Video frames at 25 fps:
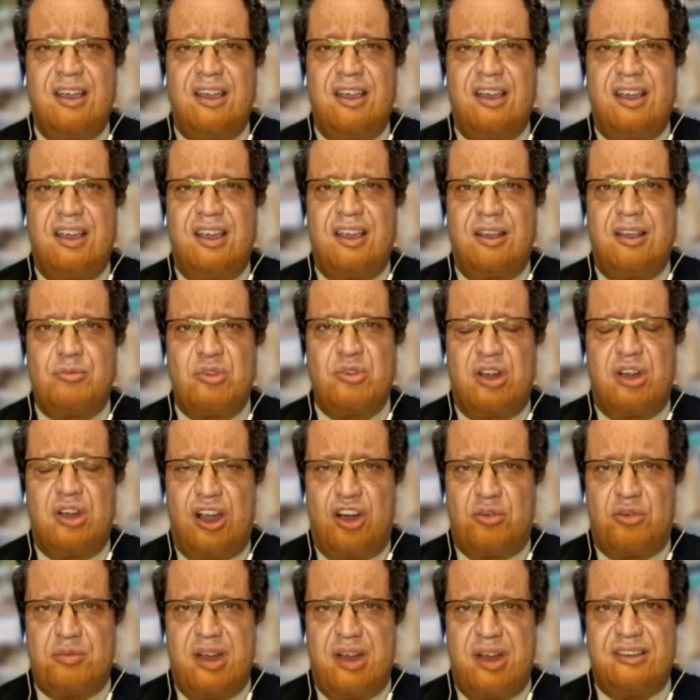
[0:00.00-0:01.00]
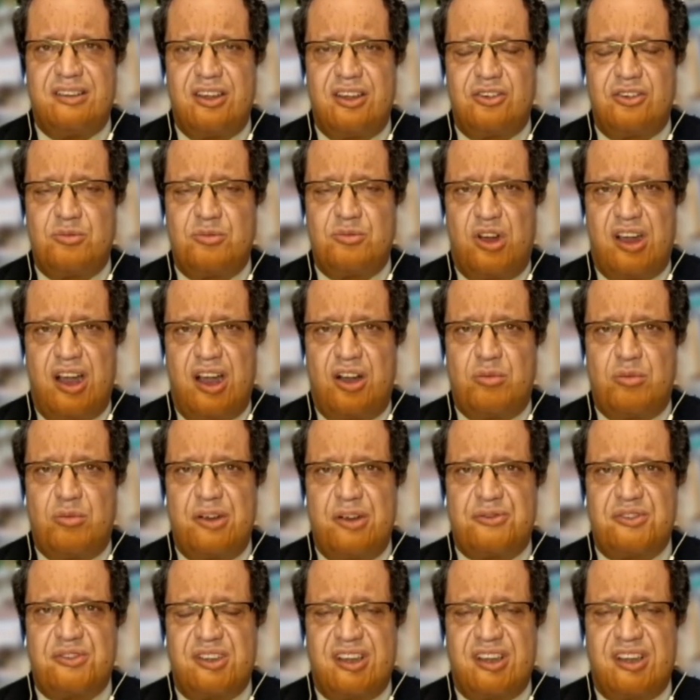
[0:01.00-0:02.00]
آه، المقاومة لأن
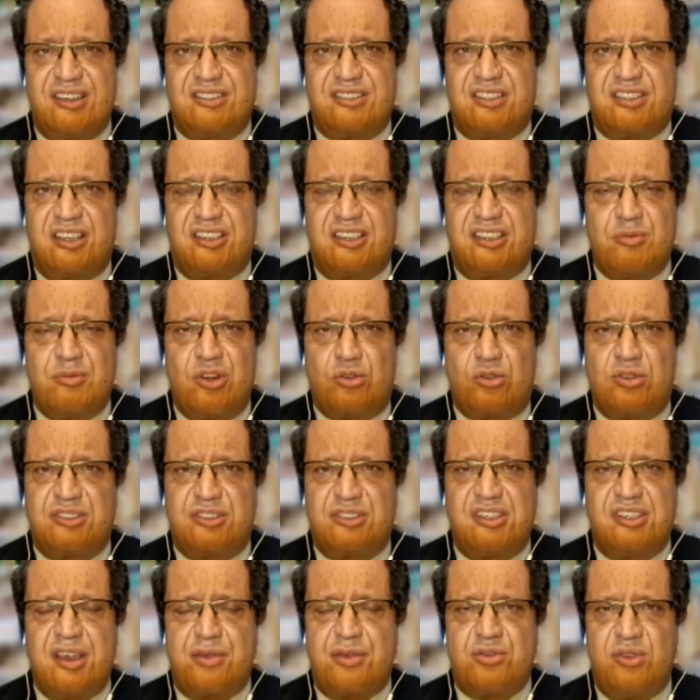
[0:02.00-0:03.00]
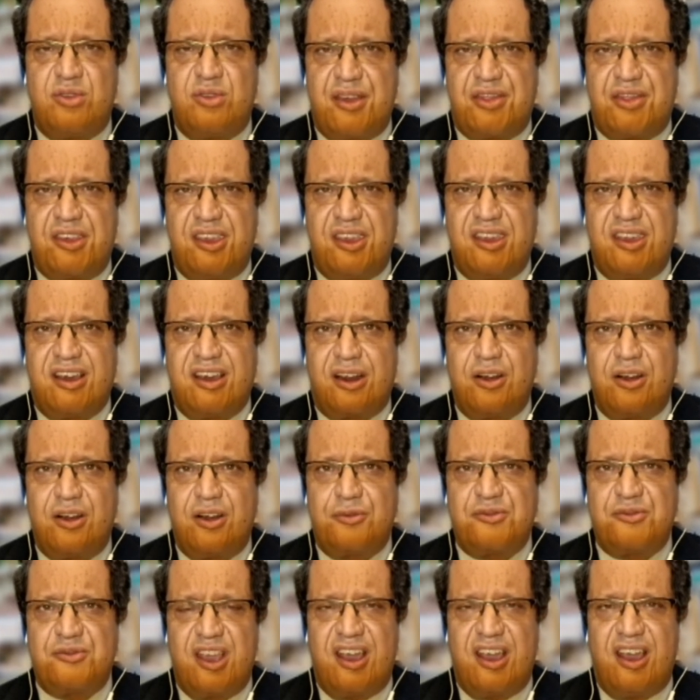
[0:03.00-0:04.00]
المقاومة في غزة كما قلت هي ثلاثية
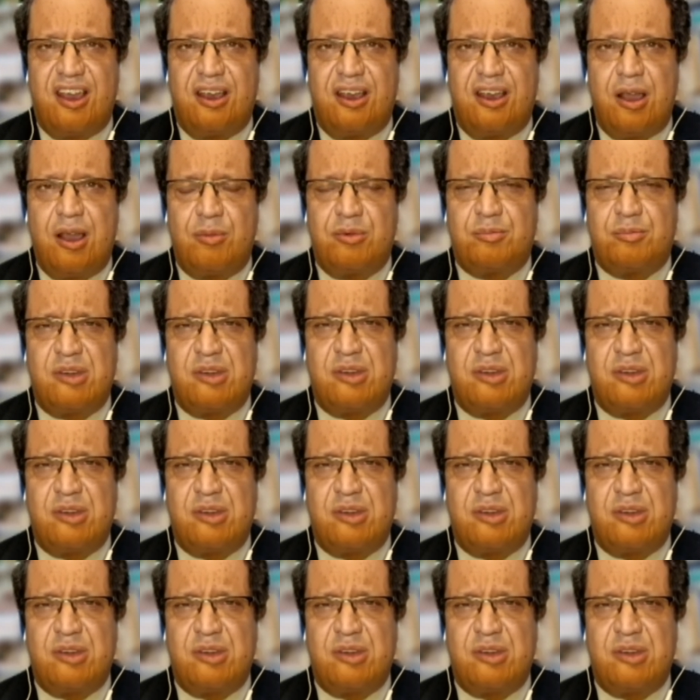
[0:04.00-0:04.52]
فيها